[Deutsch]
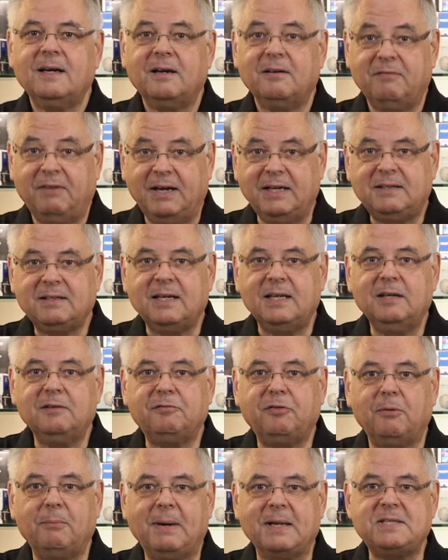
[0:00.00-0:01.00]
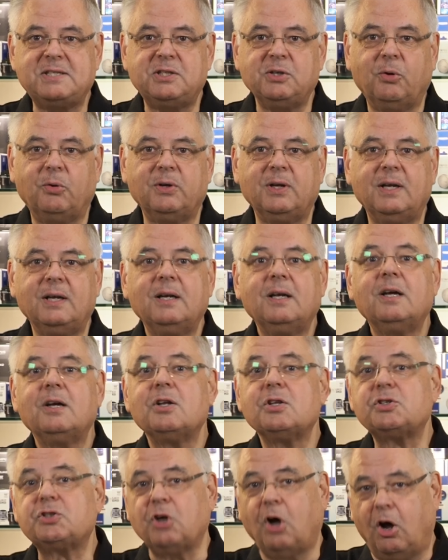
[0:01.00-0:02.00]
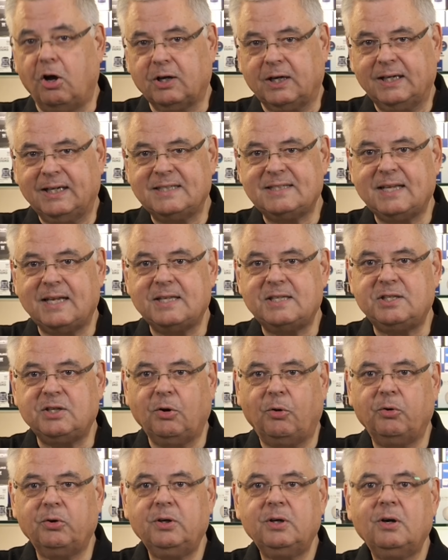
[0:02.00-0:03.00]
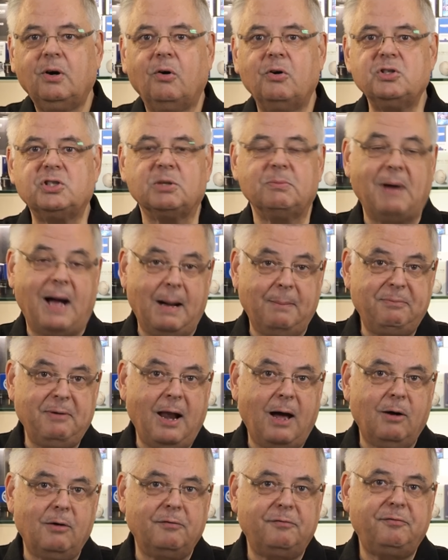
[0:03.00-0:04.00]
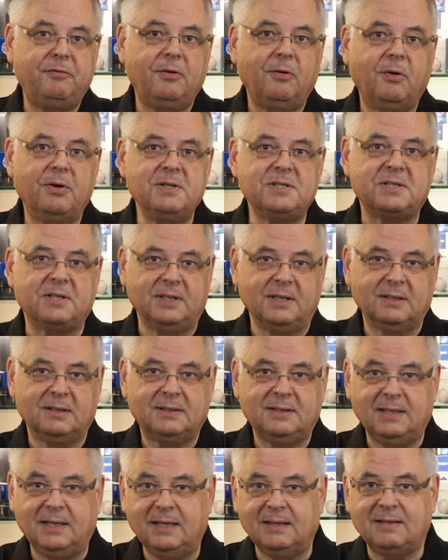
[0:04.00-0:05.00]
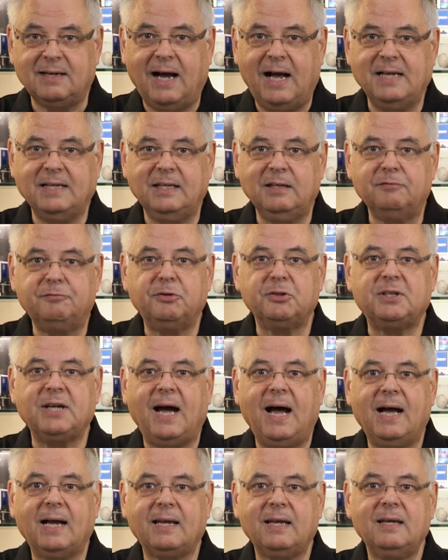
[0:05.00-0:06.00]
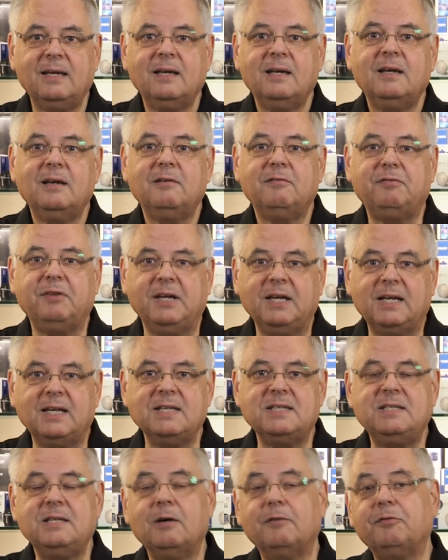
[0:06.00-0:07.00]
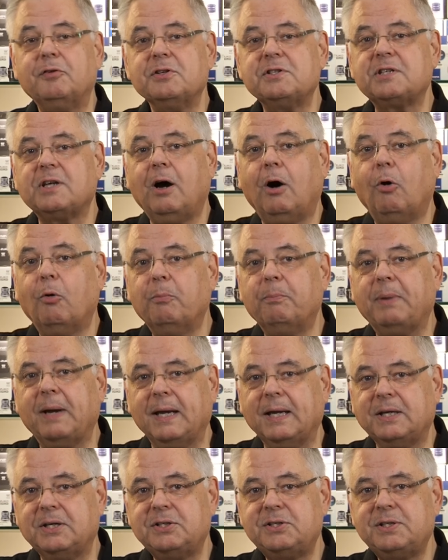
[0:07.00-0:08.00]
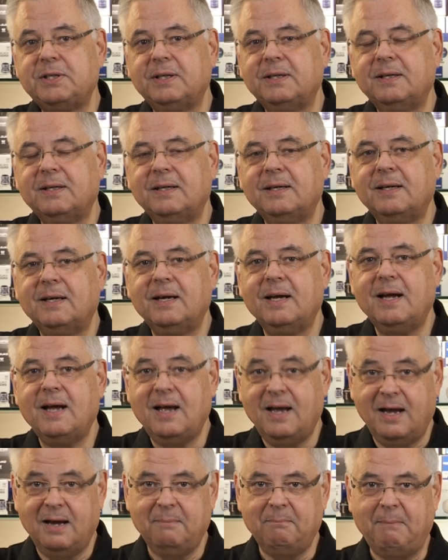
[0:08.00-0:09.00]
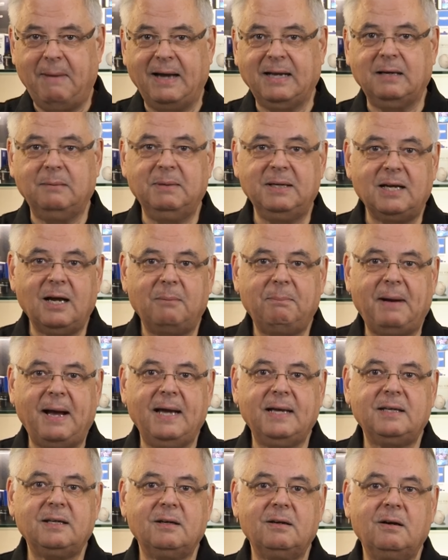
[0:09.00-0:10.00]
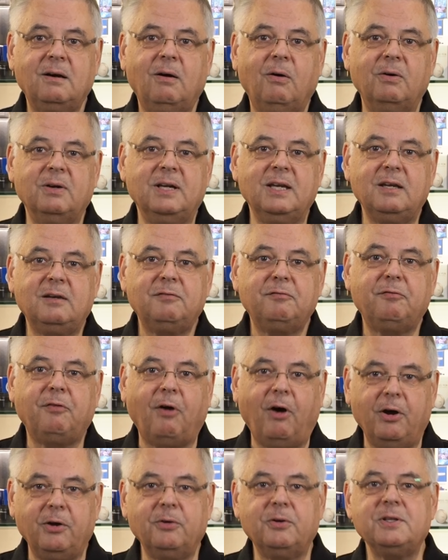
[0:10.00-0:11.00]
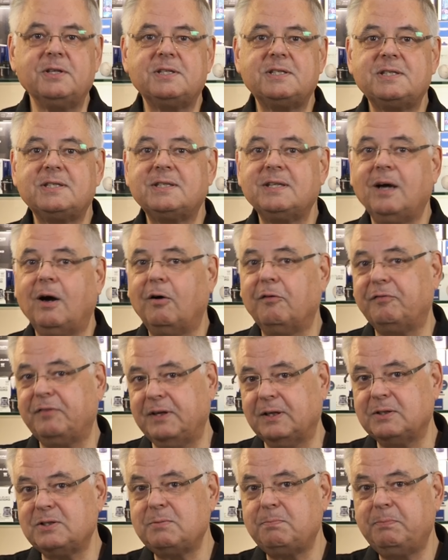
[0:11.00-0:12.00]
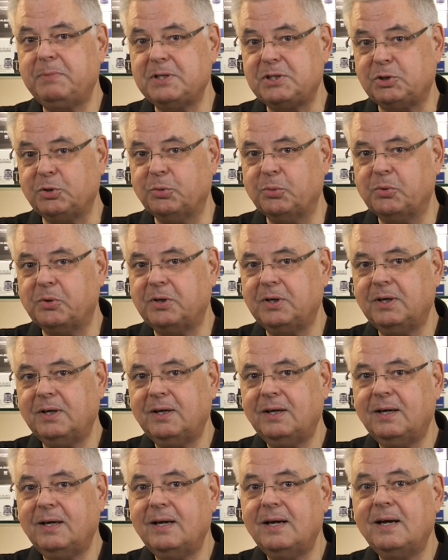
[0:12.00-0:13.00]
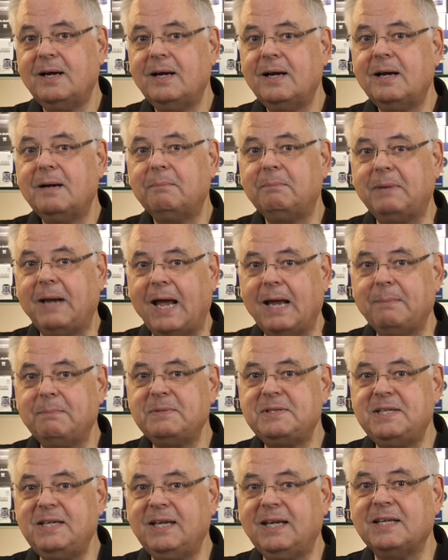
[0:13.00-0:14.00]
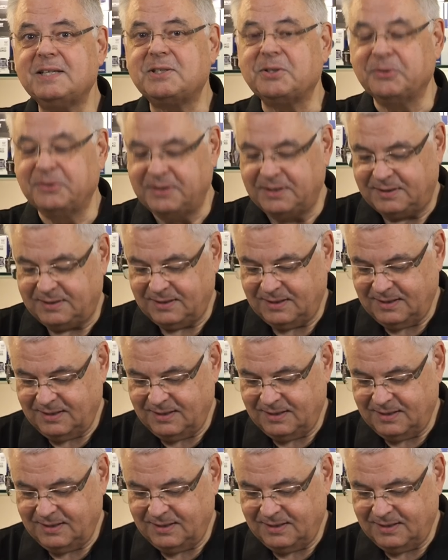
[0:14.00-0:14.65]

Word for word: Weitere Informationen zur Organisation und zum Ablauf unserer digitalen Infotage finden Sie auf unserer Homepage. Meine Mitarbeiter und ich freuen uns auf Ihren Besuch. Bleiben Sie gesund.